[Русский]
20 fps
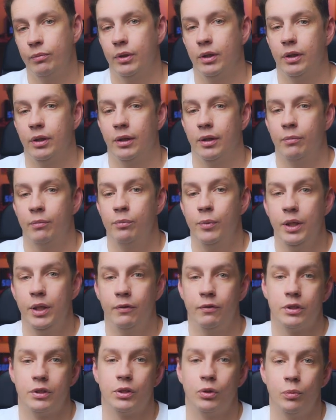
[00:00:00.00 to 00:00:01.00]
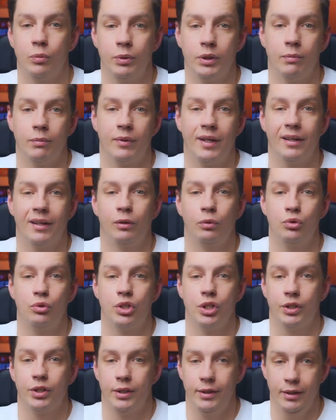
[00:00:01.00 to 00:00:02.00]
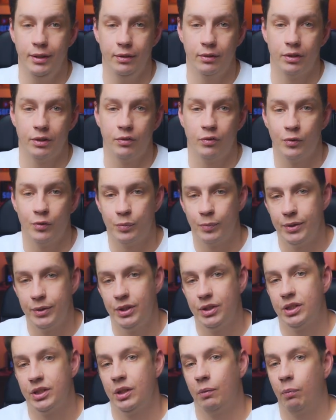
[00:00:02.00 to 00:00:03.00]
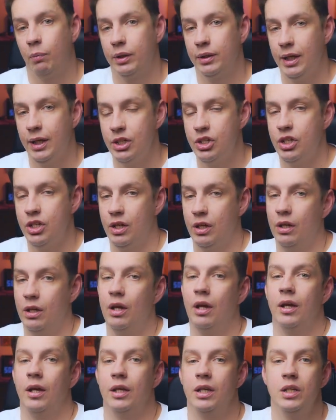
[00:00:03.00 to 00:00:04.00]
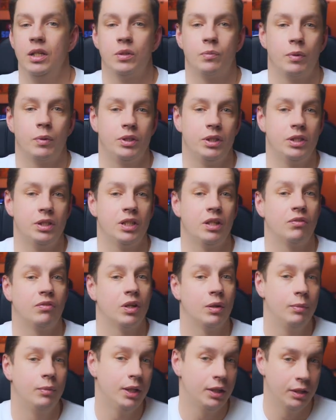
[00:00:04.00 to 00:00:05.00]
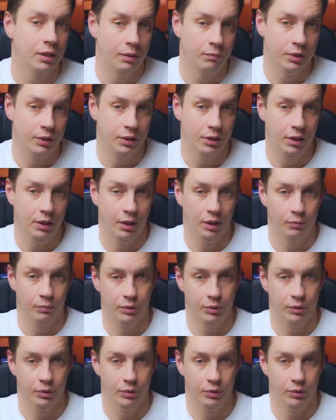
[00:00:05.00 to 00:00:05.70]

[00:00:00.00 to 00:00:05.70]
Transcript: а, обмениваться опытом, как лучше это делать с позиции подачи и с позиции оформления материала.